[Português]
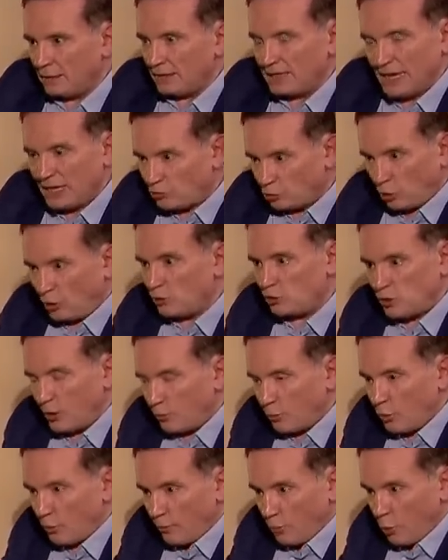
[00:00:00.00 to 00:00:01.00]
E a senhora não se
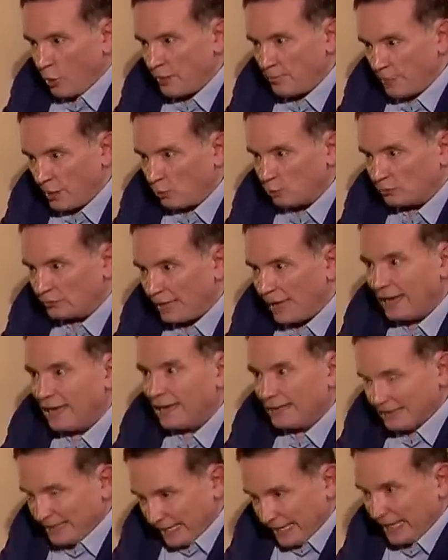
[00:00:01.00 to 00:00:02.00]
preocupou em perguntar
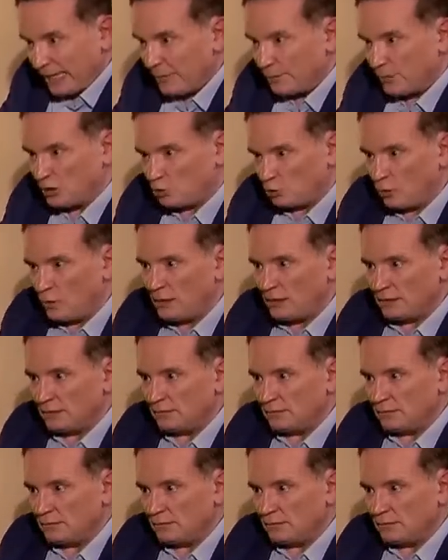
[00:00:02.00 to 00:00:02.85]
quem era a pessoa?